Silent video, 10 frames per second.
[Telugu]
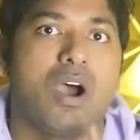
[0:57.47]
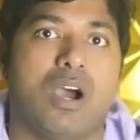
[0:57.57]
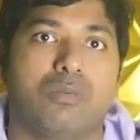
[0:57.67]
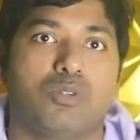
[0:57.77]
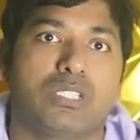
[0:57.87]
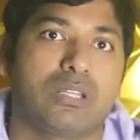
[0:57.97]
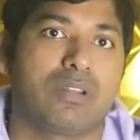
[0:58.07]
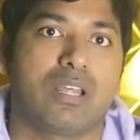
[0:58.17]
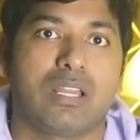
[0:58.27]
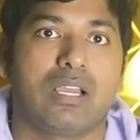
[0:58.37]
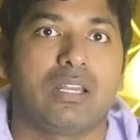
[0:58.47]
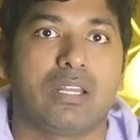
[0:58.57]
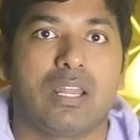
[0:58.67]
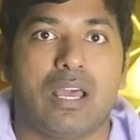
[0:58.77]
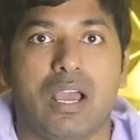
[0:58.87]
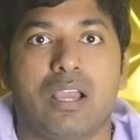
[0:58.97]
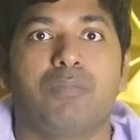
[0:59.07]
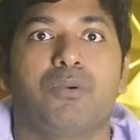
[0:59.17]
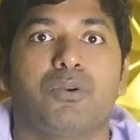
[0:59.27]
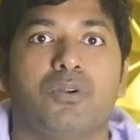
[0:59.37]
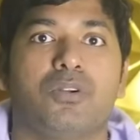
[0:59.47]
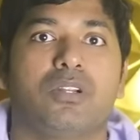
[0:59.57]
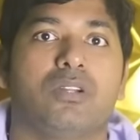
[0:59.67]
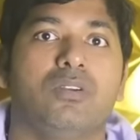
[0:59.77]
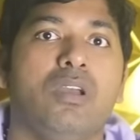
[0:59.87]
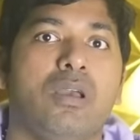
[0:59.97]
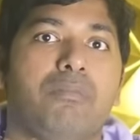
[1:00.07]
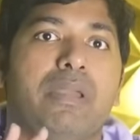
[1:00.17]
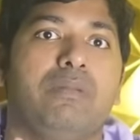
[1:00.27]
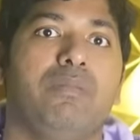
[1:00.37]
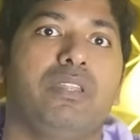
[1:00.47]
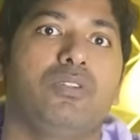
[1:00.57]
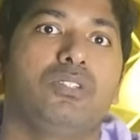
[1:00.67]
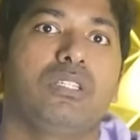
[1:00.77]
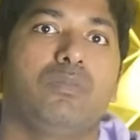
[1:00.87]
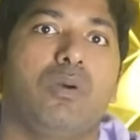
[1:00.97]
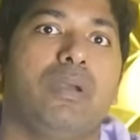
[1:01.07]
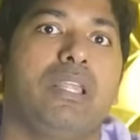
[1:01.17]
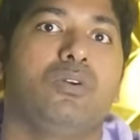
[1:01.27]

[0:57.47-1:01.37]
ఆల్మోస్ట్ ఇరవై నాలుగు గంటలు అలాగే పడుకొని ఉంటారు బెడ్ మీద నుంచి మొబైల్